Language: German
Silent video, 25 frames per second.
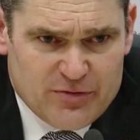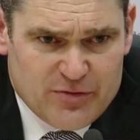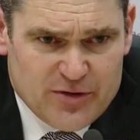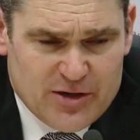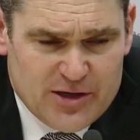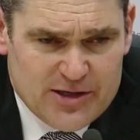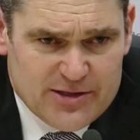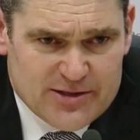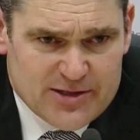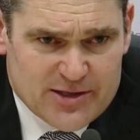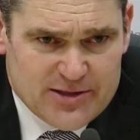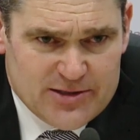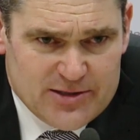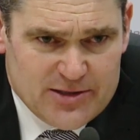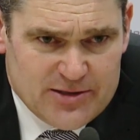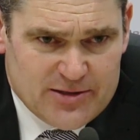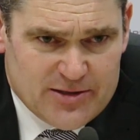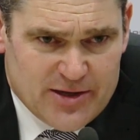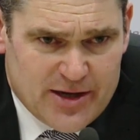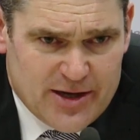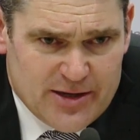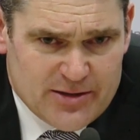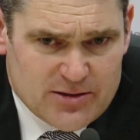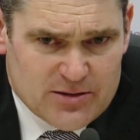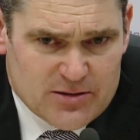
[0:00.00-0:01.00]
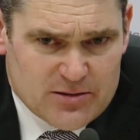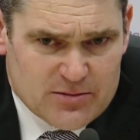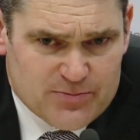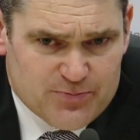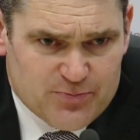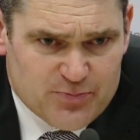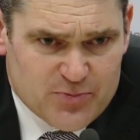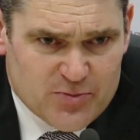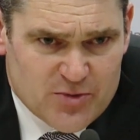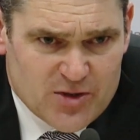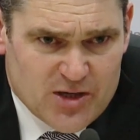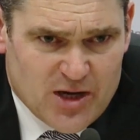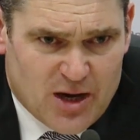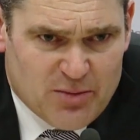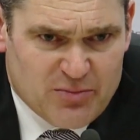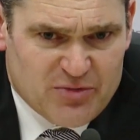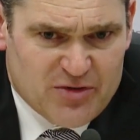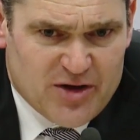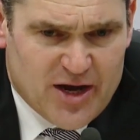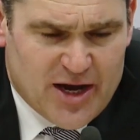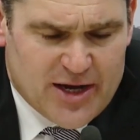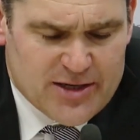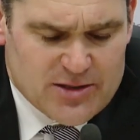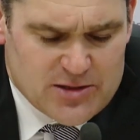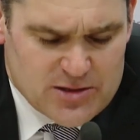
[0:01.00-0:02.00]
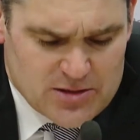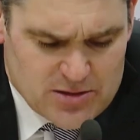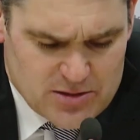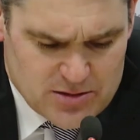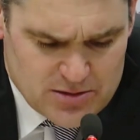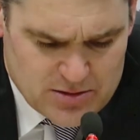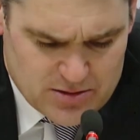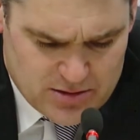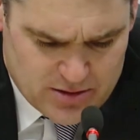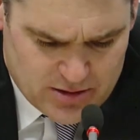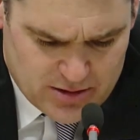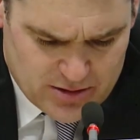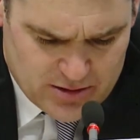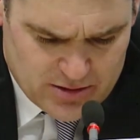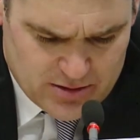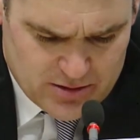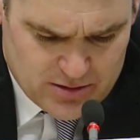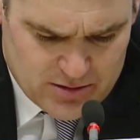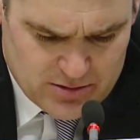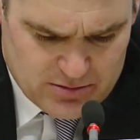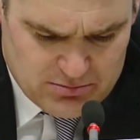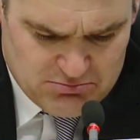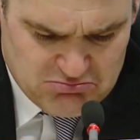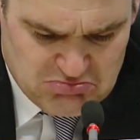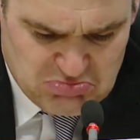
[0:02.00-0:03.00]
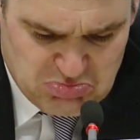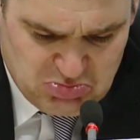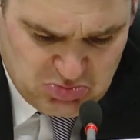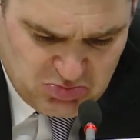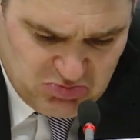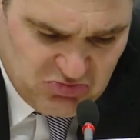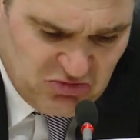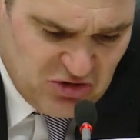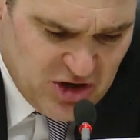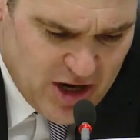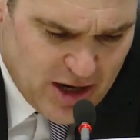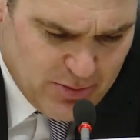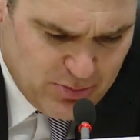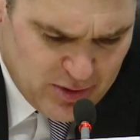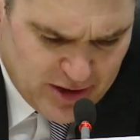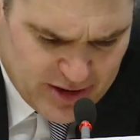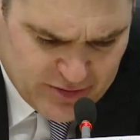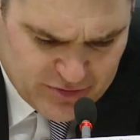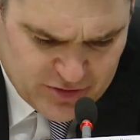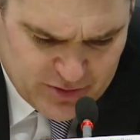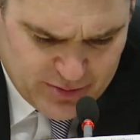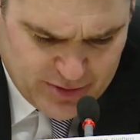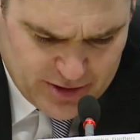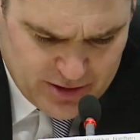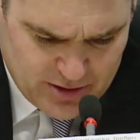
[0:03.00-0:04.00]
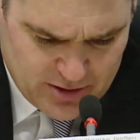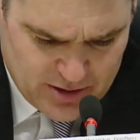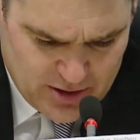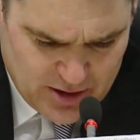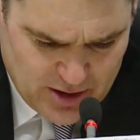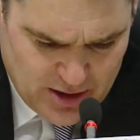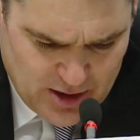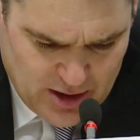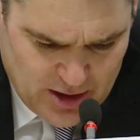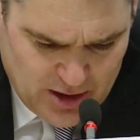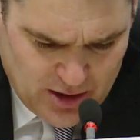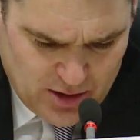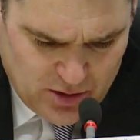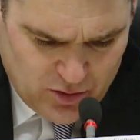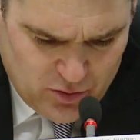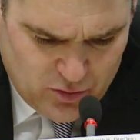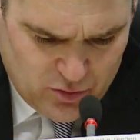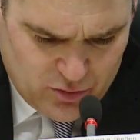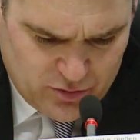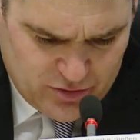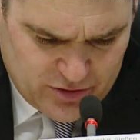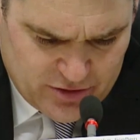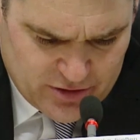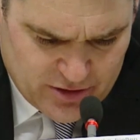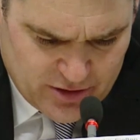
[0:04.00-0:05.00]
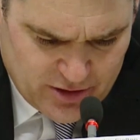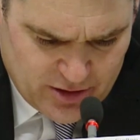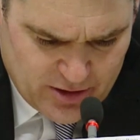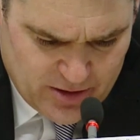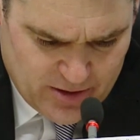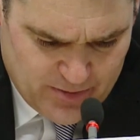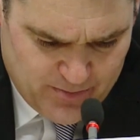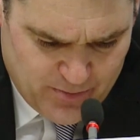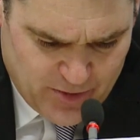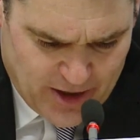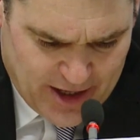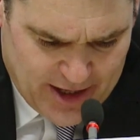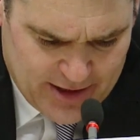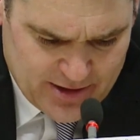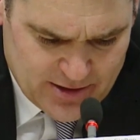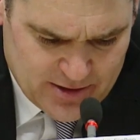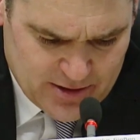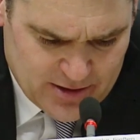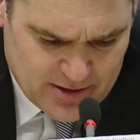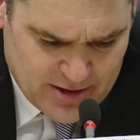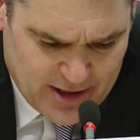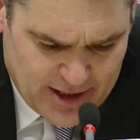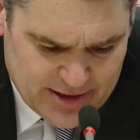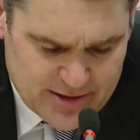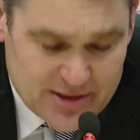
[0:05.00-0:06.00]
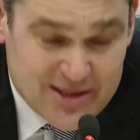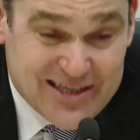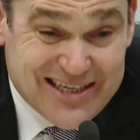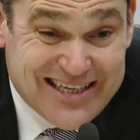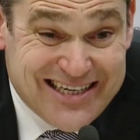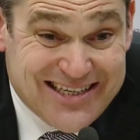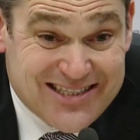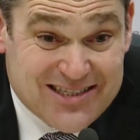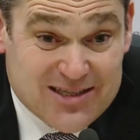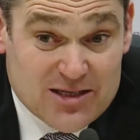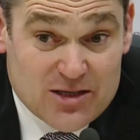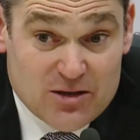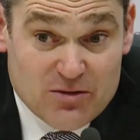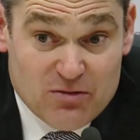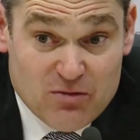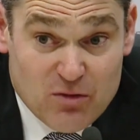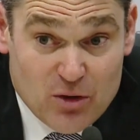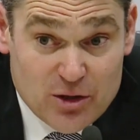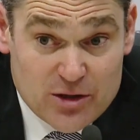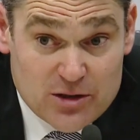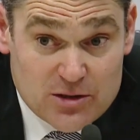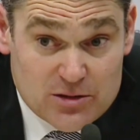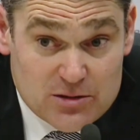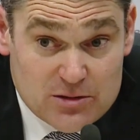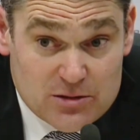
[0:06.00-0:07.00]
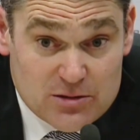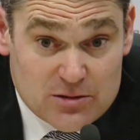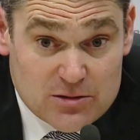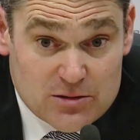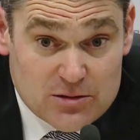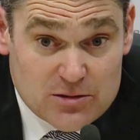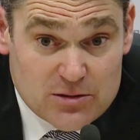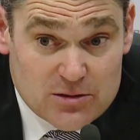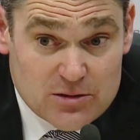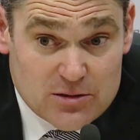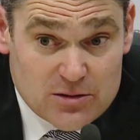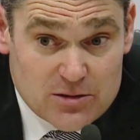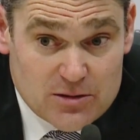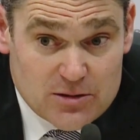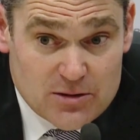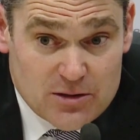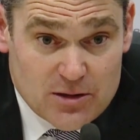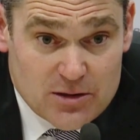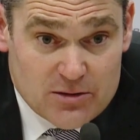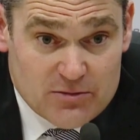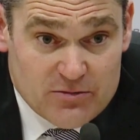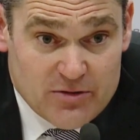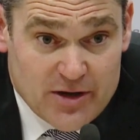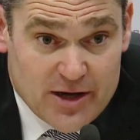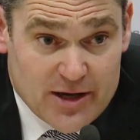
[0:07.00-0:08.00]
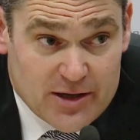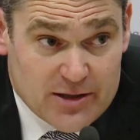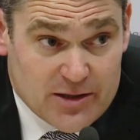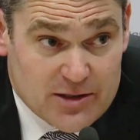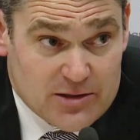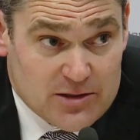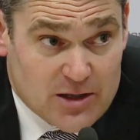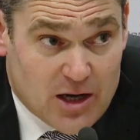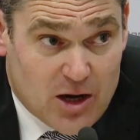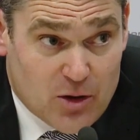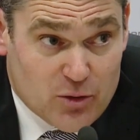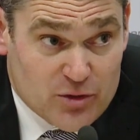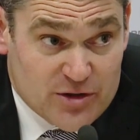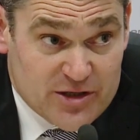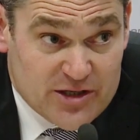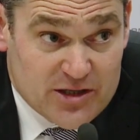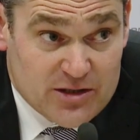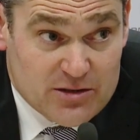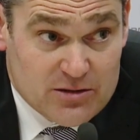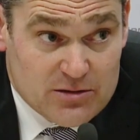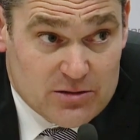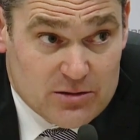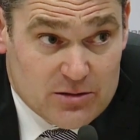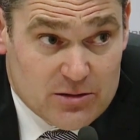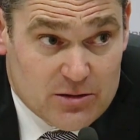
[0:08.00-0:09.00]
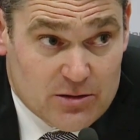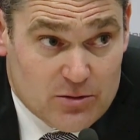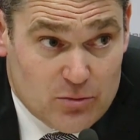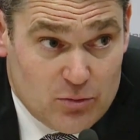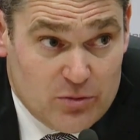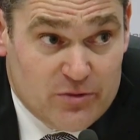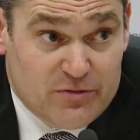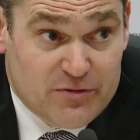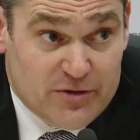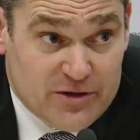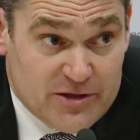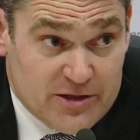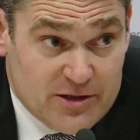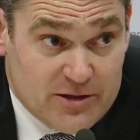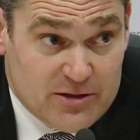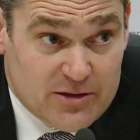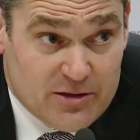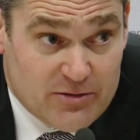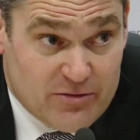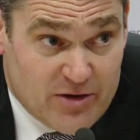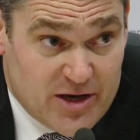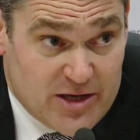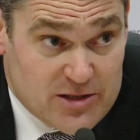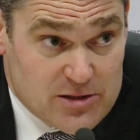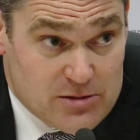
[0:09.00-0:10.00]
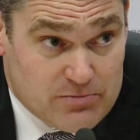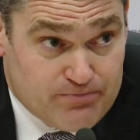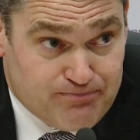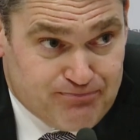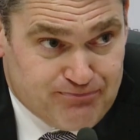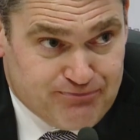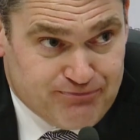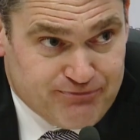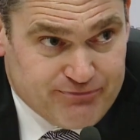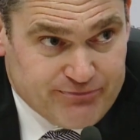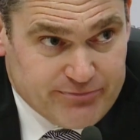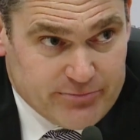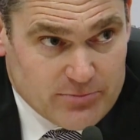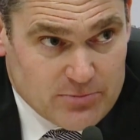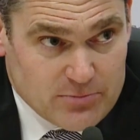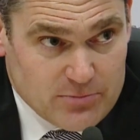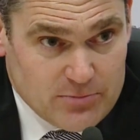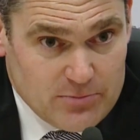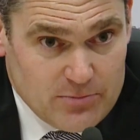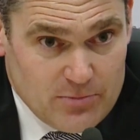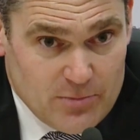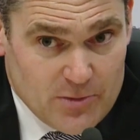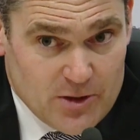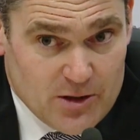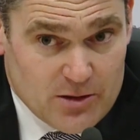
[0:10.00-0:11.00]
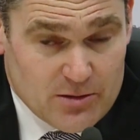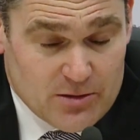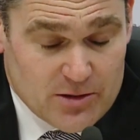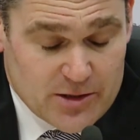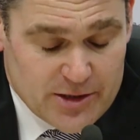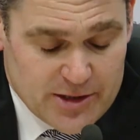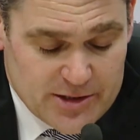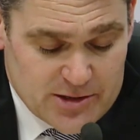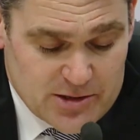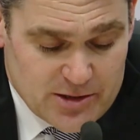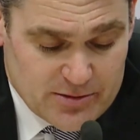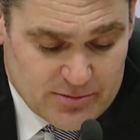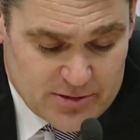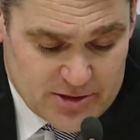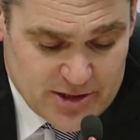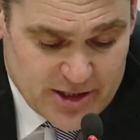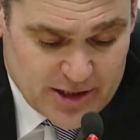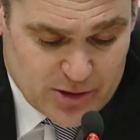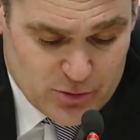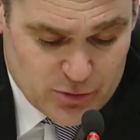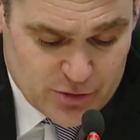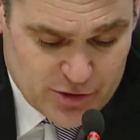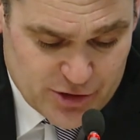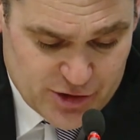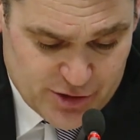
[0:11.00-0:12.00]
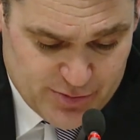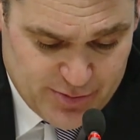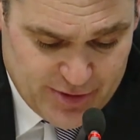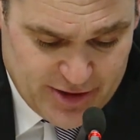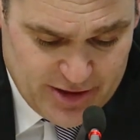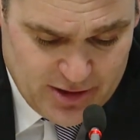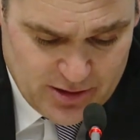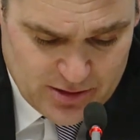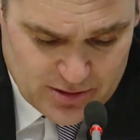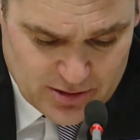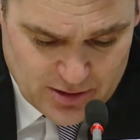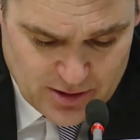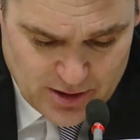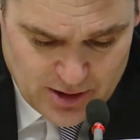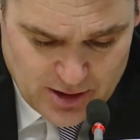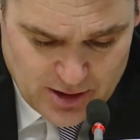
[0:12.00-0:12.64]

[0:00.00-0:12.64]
viel Intensität, Kampfgeist, äh, wie ein Playoff-Spiel. Und äh, hätten, hätte Gießen gewonnen, dann wäre das auch nicht äh, unverdient gewesen. Gießen sehr gut gespielt